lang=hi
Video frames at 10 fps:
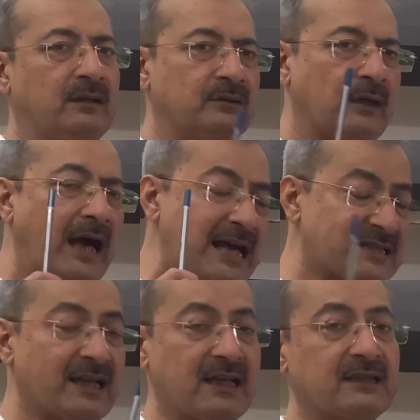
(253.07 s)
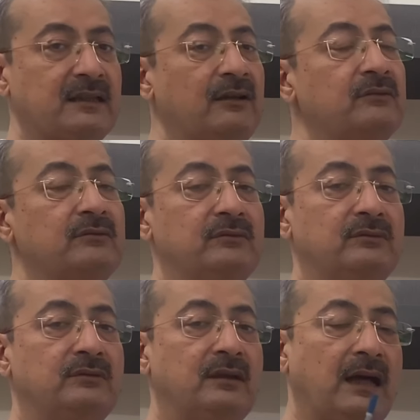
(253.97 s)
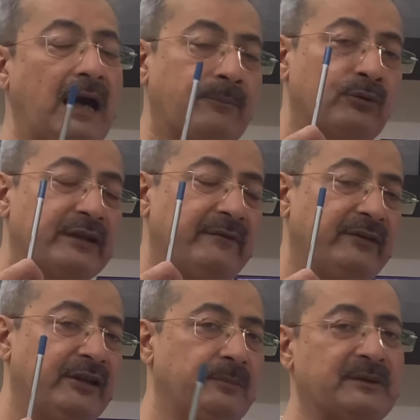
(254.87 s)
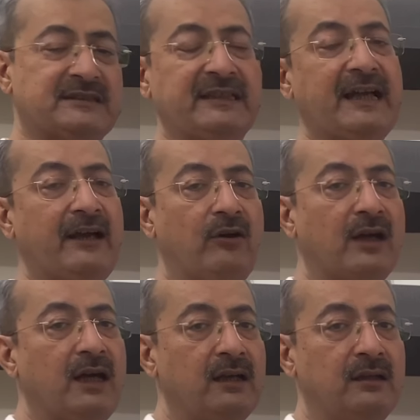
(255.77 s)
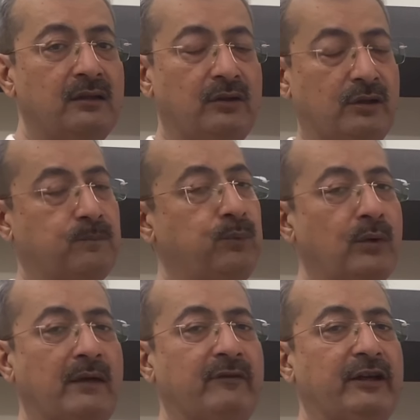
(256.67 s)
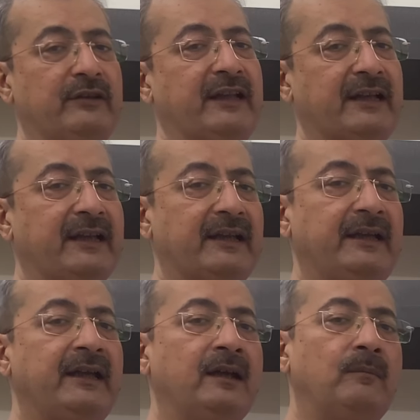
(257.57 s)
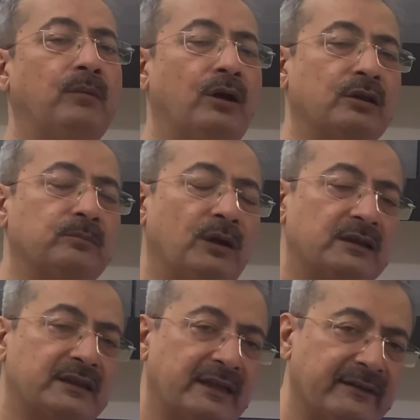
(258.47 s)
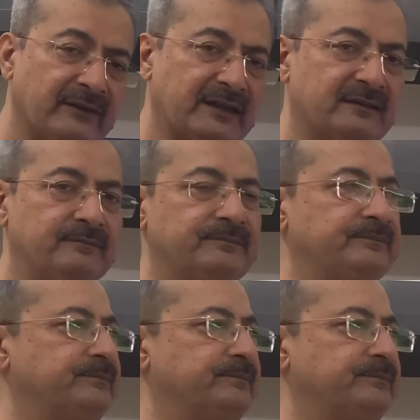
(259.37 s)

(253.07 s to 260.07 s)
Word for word: तो आशा रखता हूँ आपको ये वीडियो पसंद आया होगा और पूरा वीडियो देखने के लिए बहुत बहुत धन्यवाद